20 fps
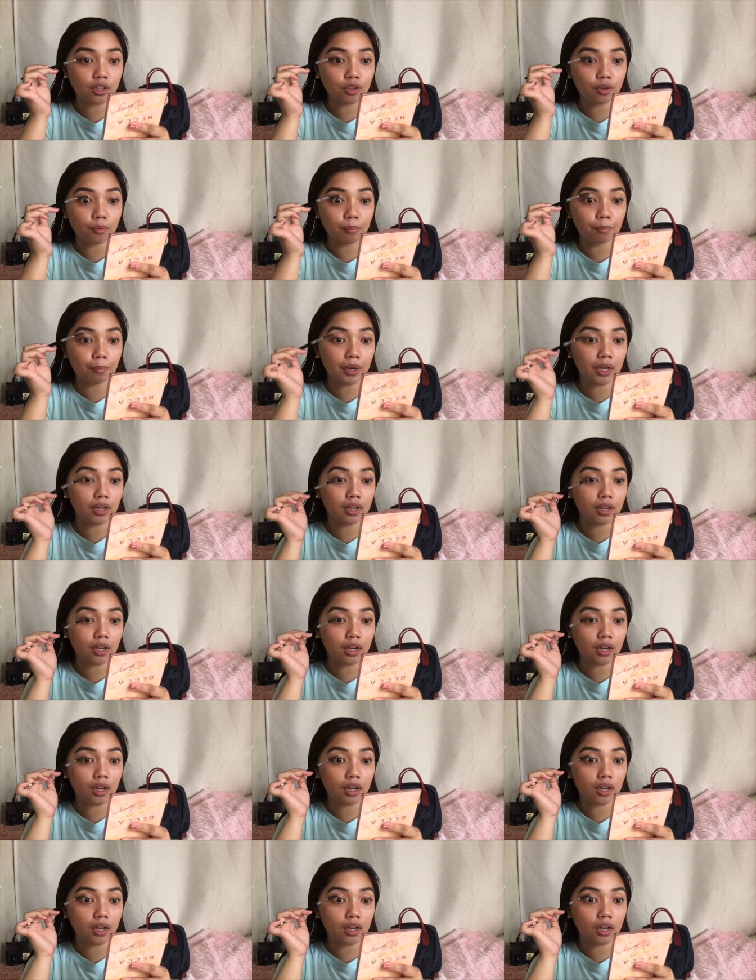yung
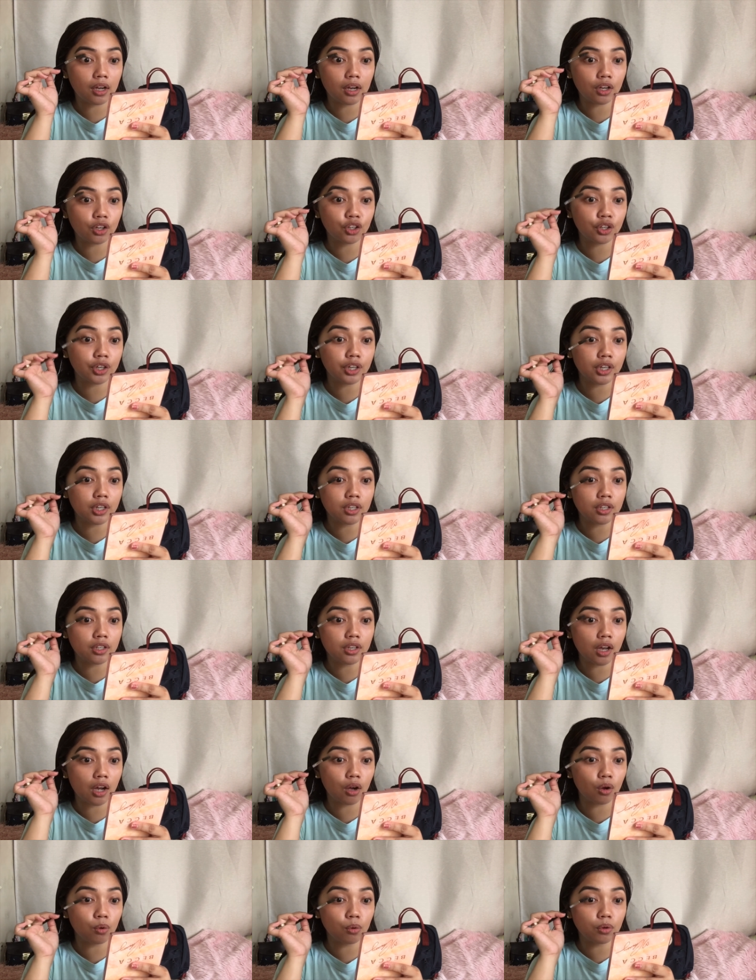pagka-curl
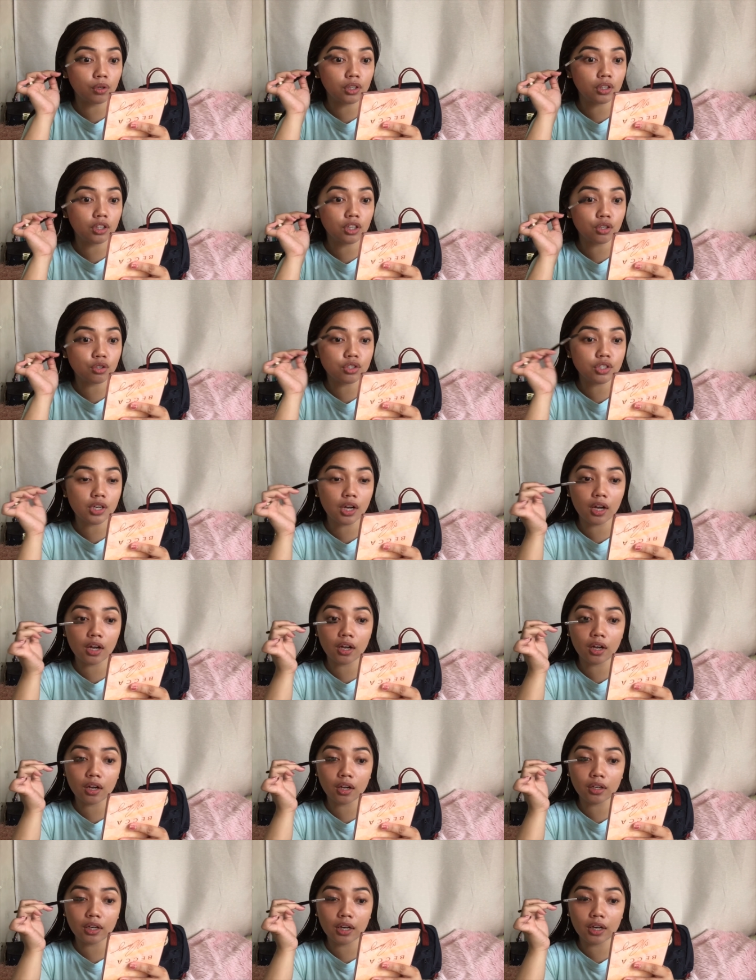niya kung hindi ko
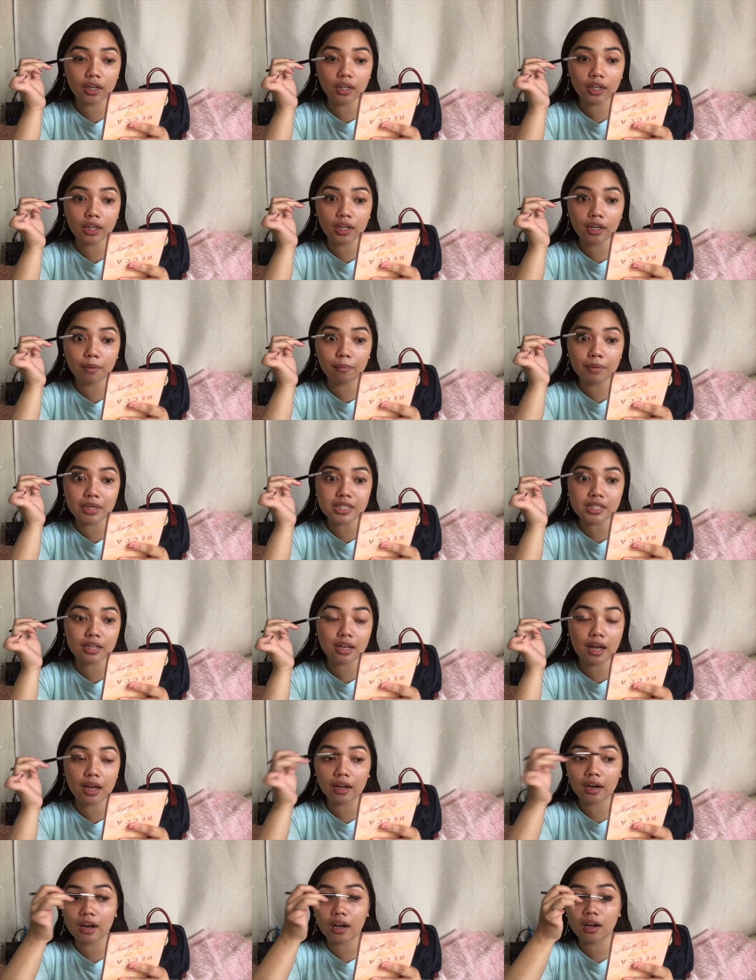siya lalagyan ng
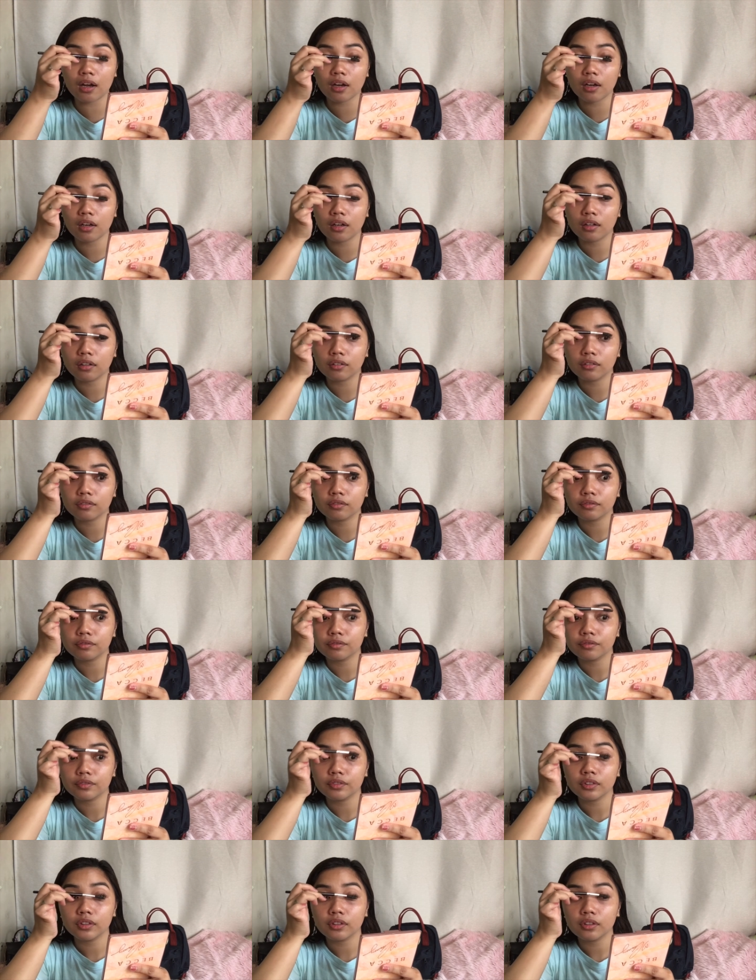mascara.
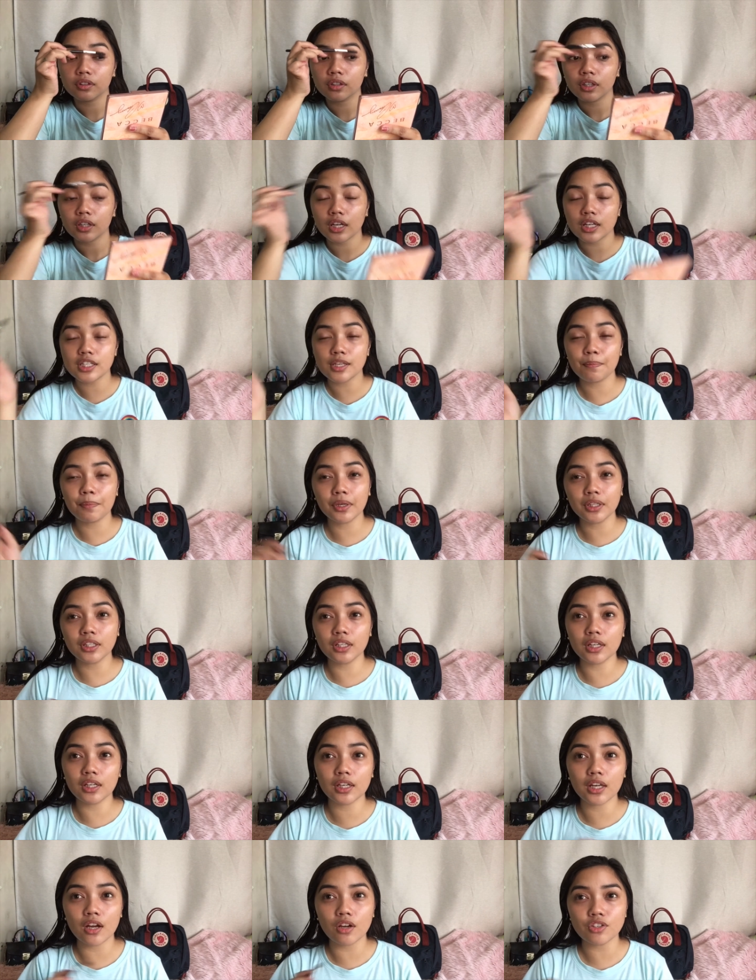Kasi pag
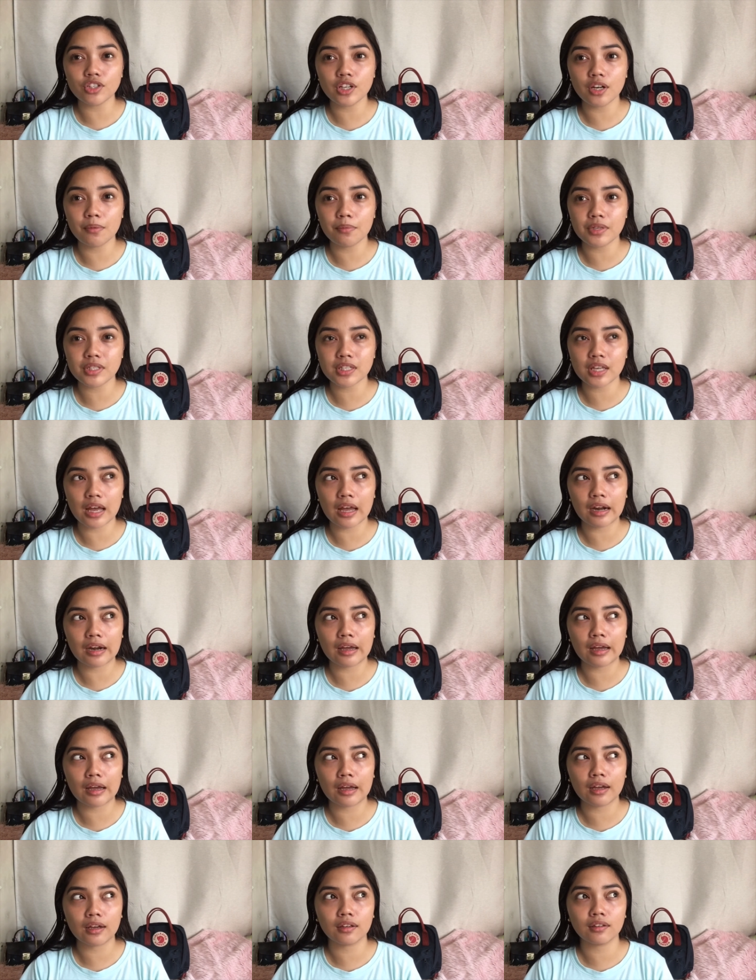nilagyan ko siya ng
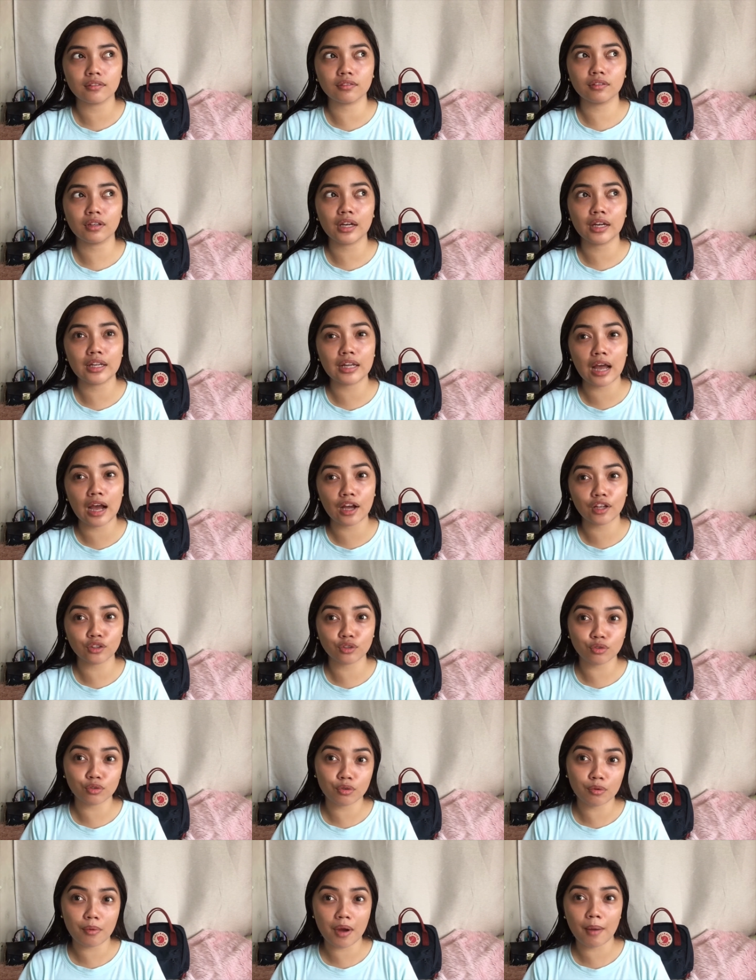mascara, kailangan
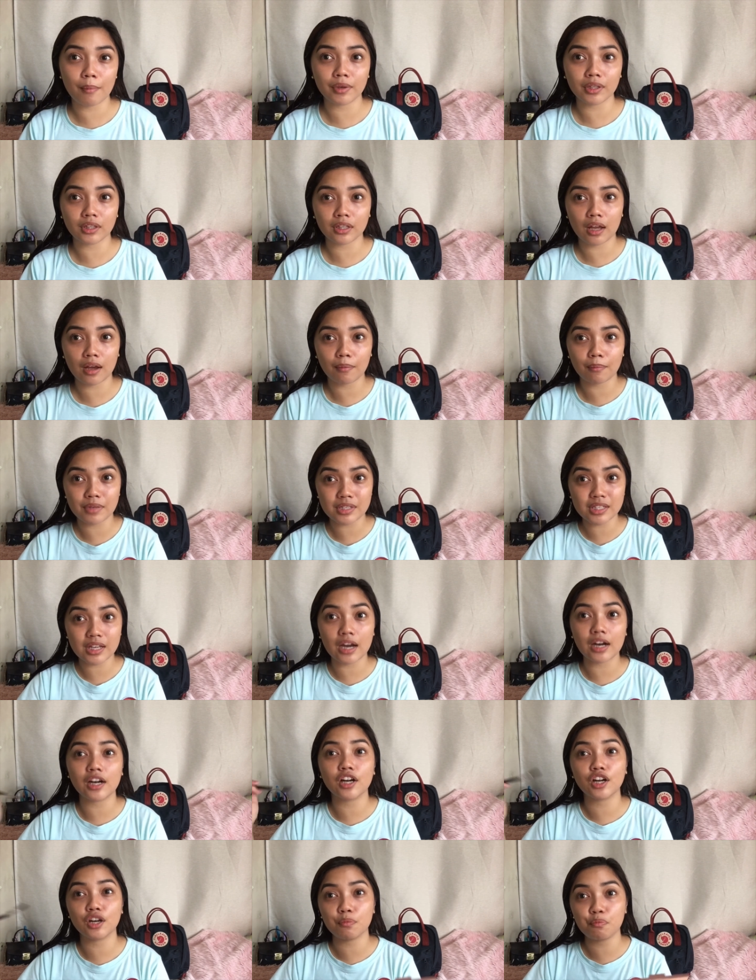kong gumamit ng
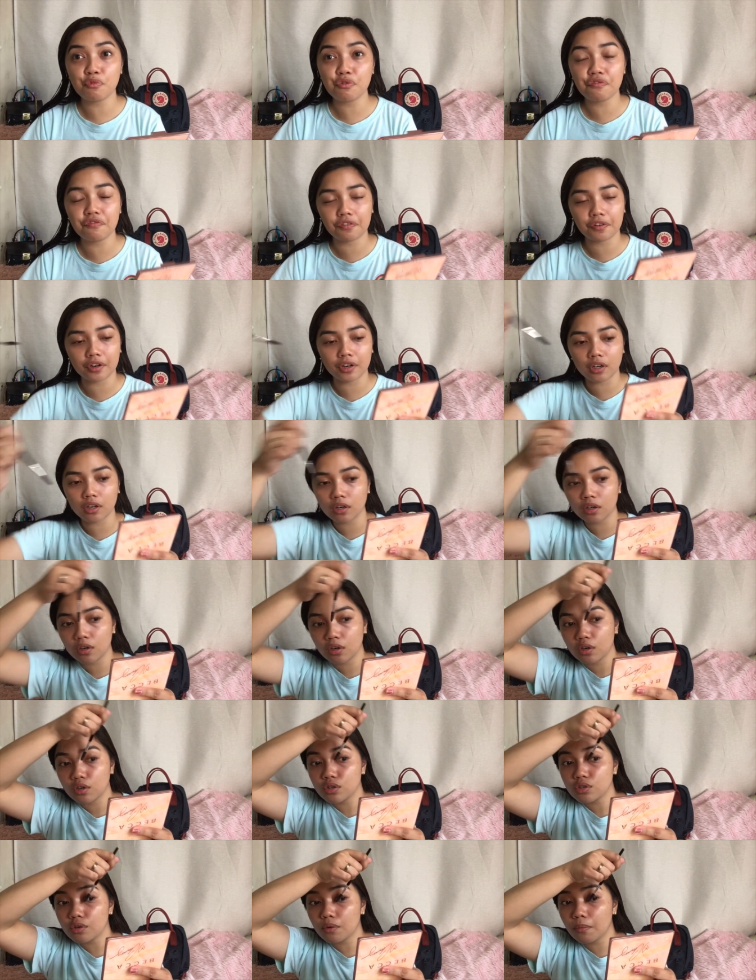mascara remover.
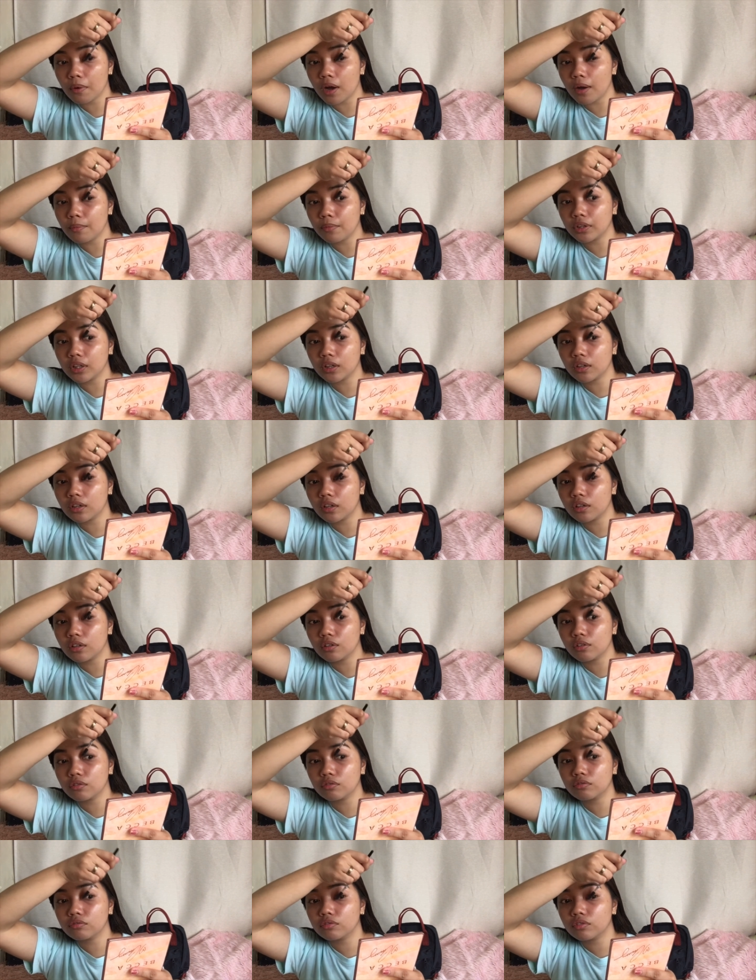So, baka matanggal
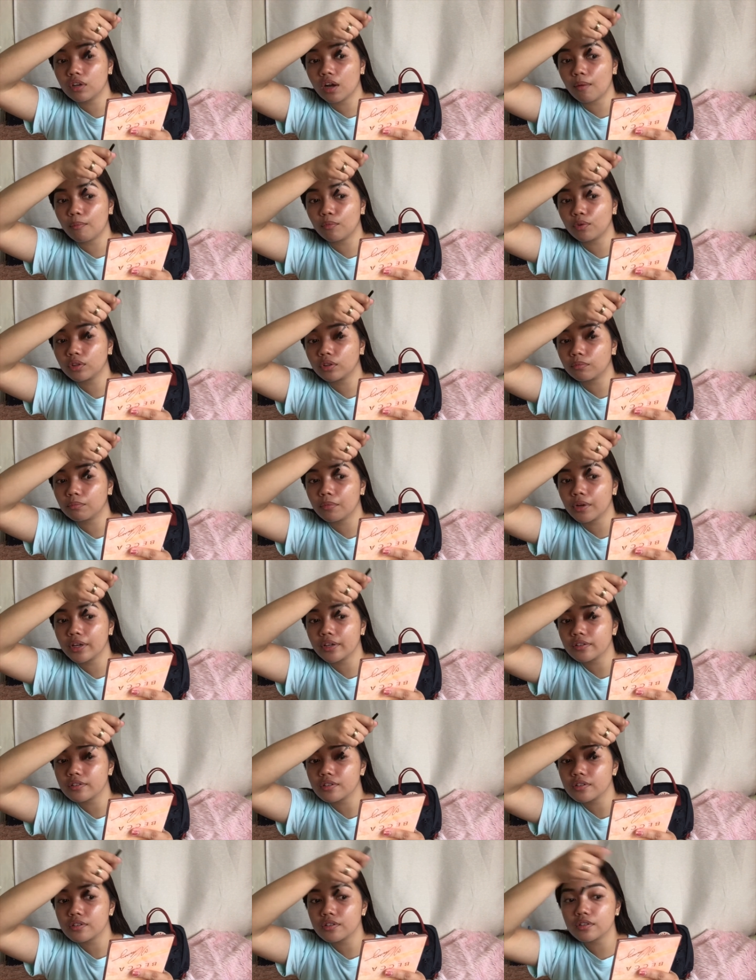yung gamot,
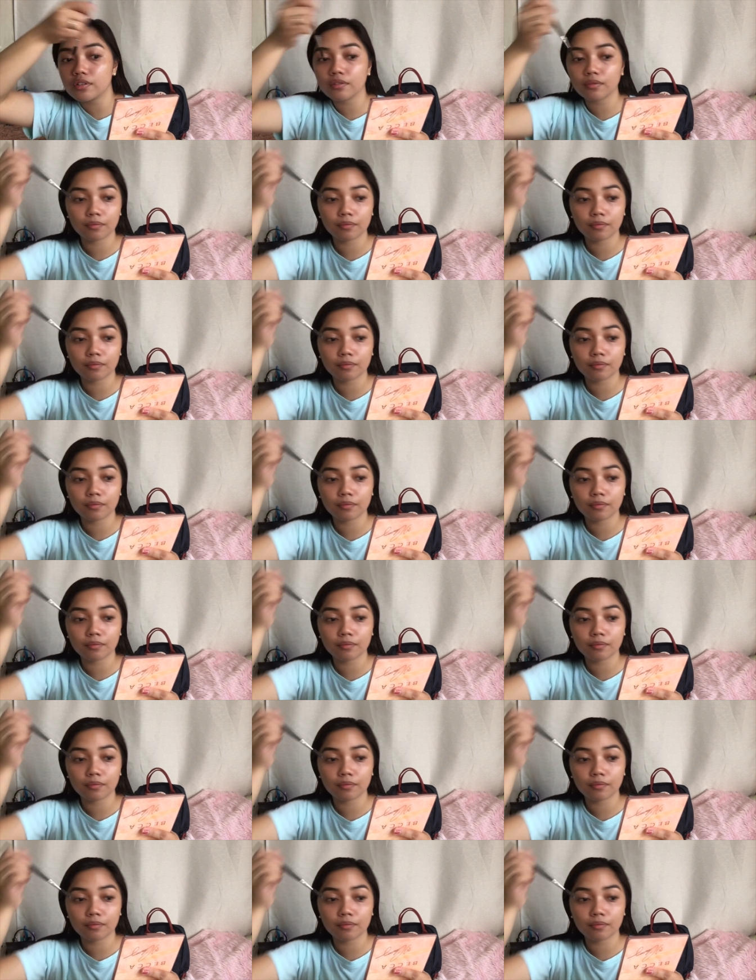bes.